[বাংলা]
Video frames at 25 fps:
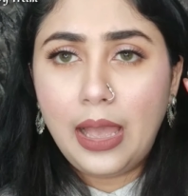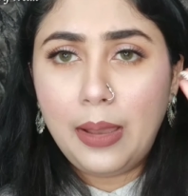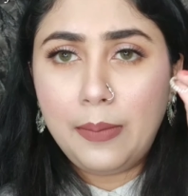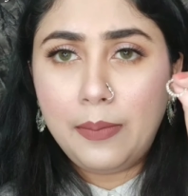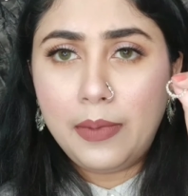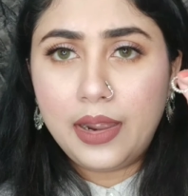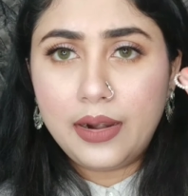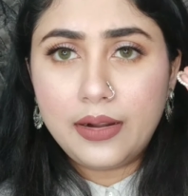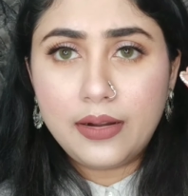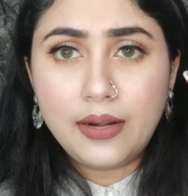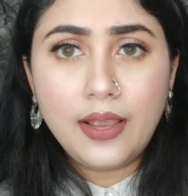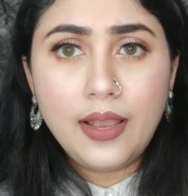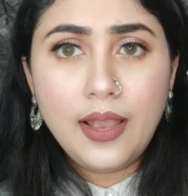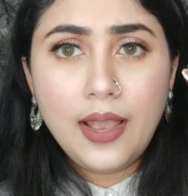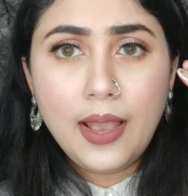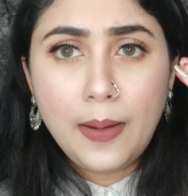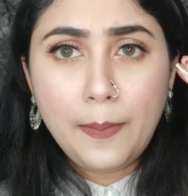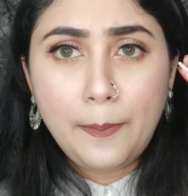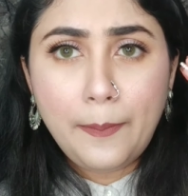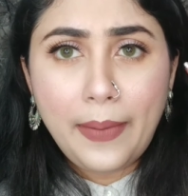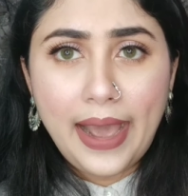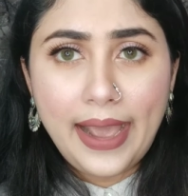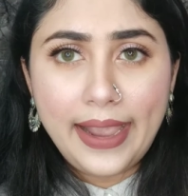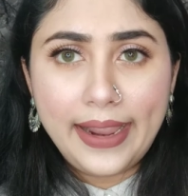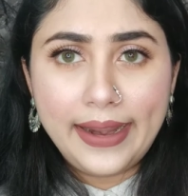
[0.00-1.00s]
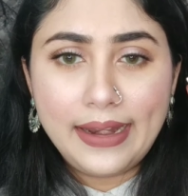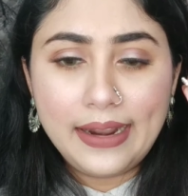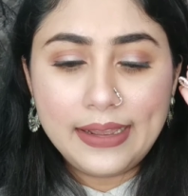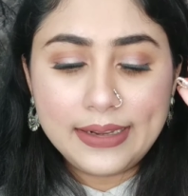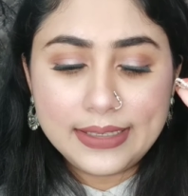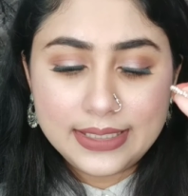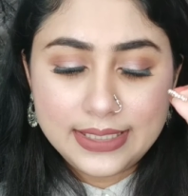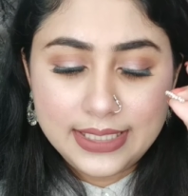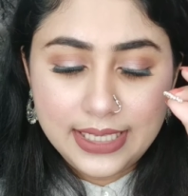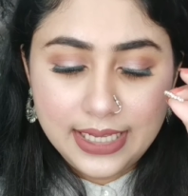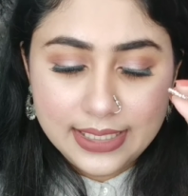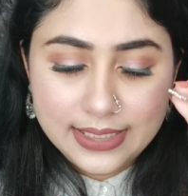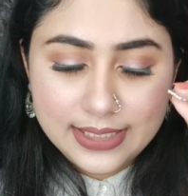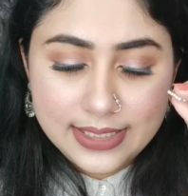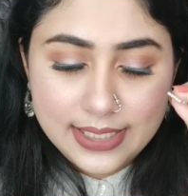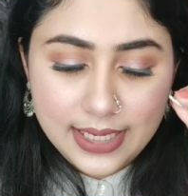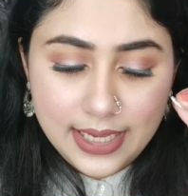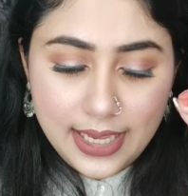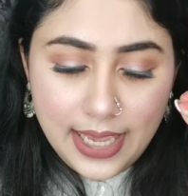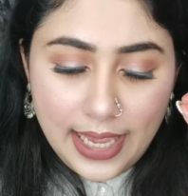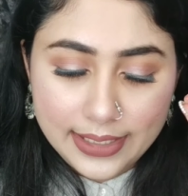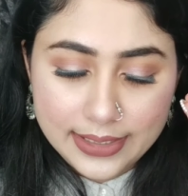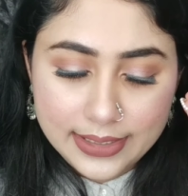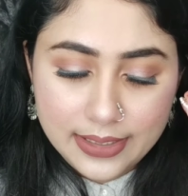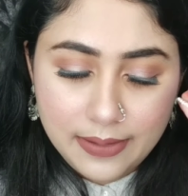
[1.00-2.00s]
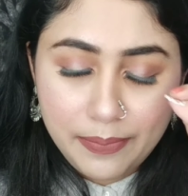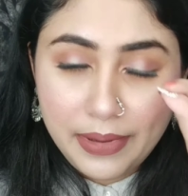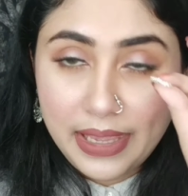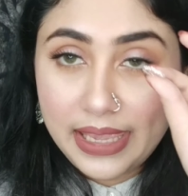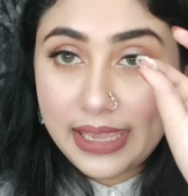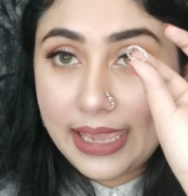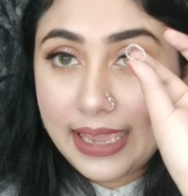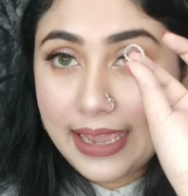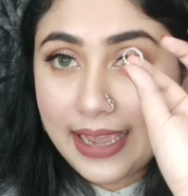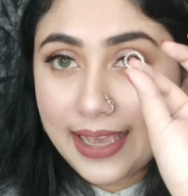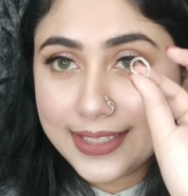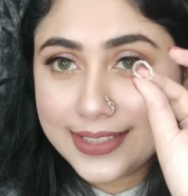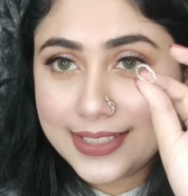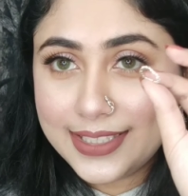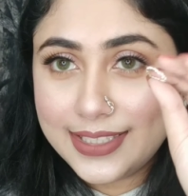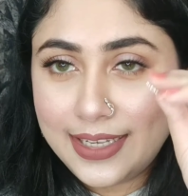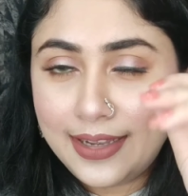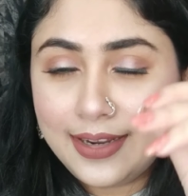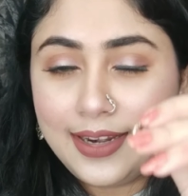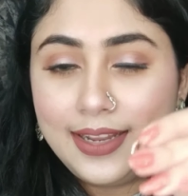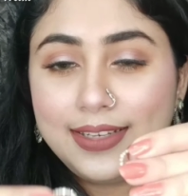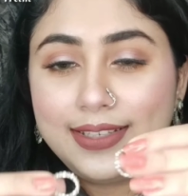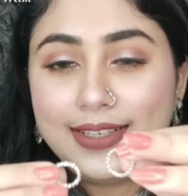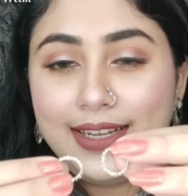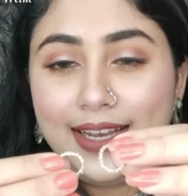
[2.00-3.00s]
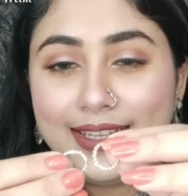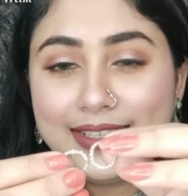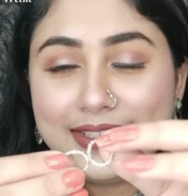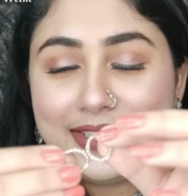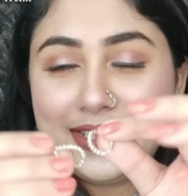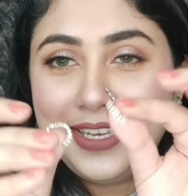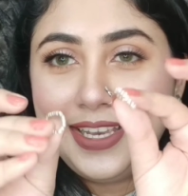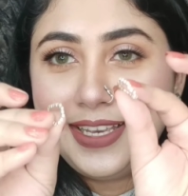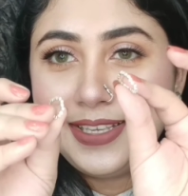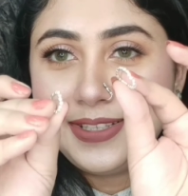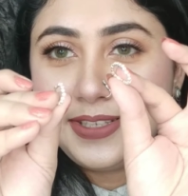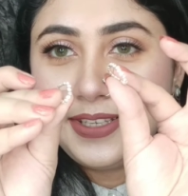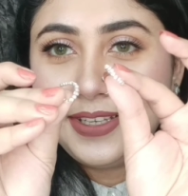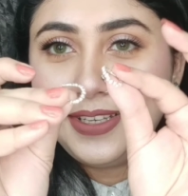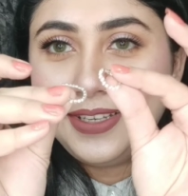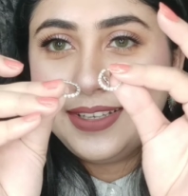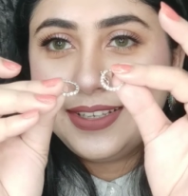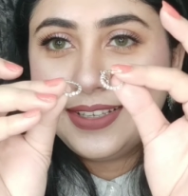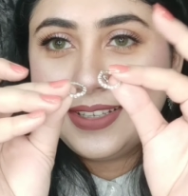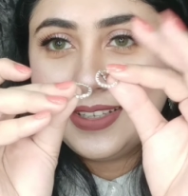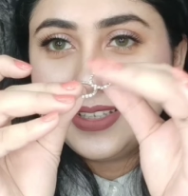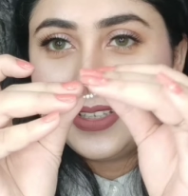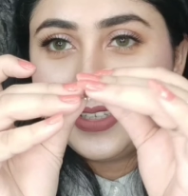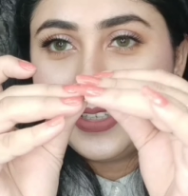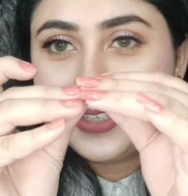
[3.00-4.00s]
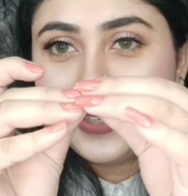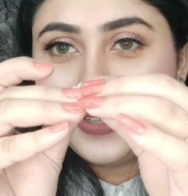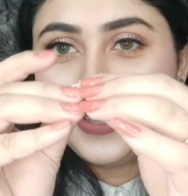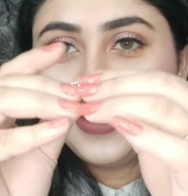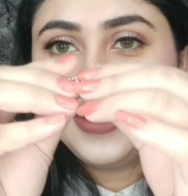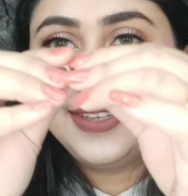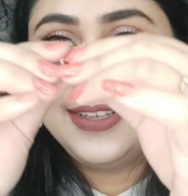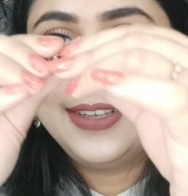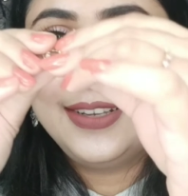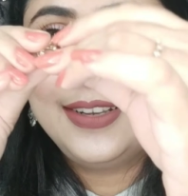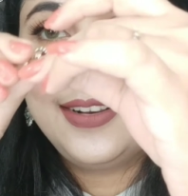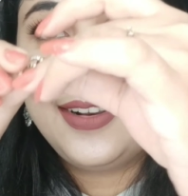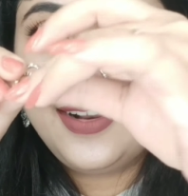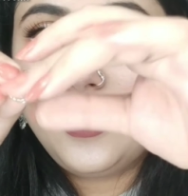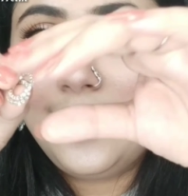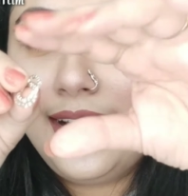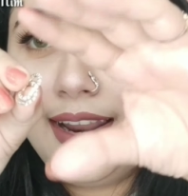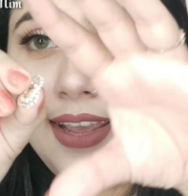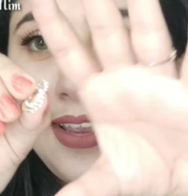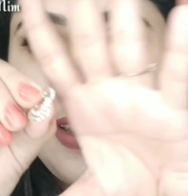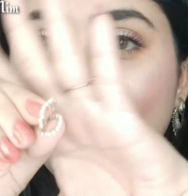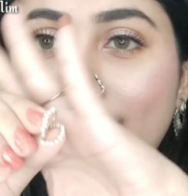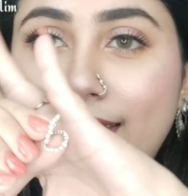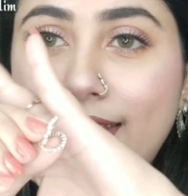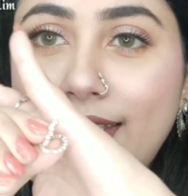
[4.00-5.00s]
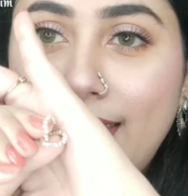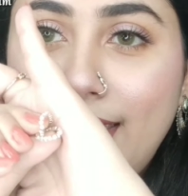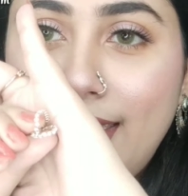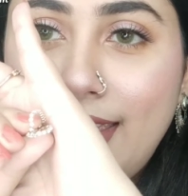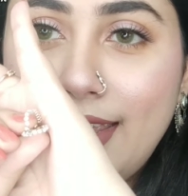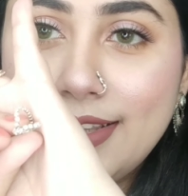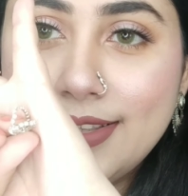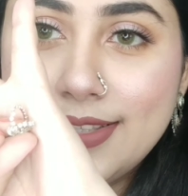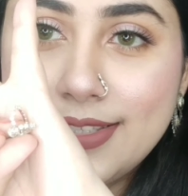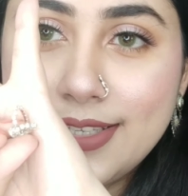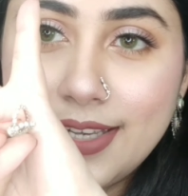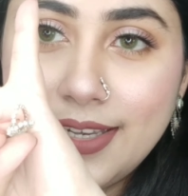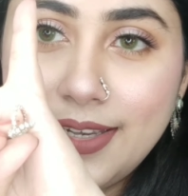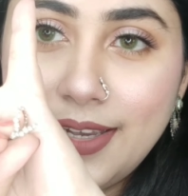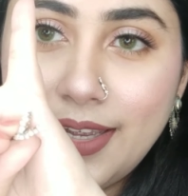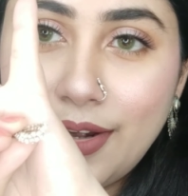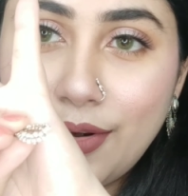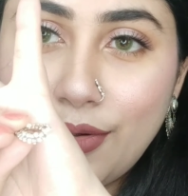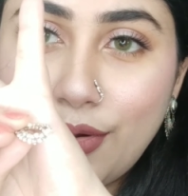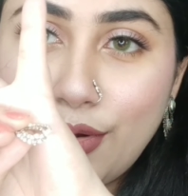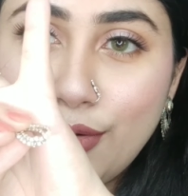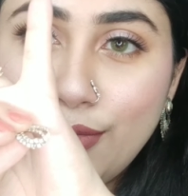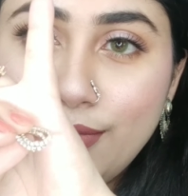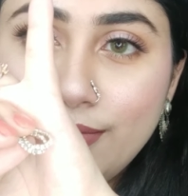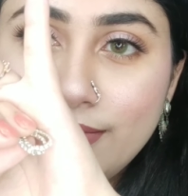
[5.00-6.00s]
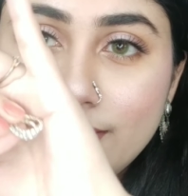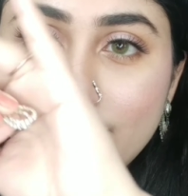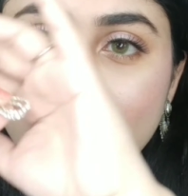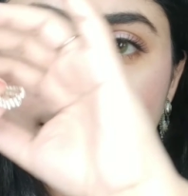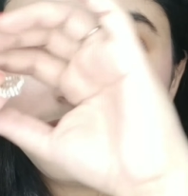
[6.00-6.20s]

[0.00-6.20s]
আমার পায়ের আংটি আছে একটা ভেঙে গেছে আর একটা আছে এই যে লাইক এই যে এরকম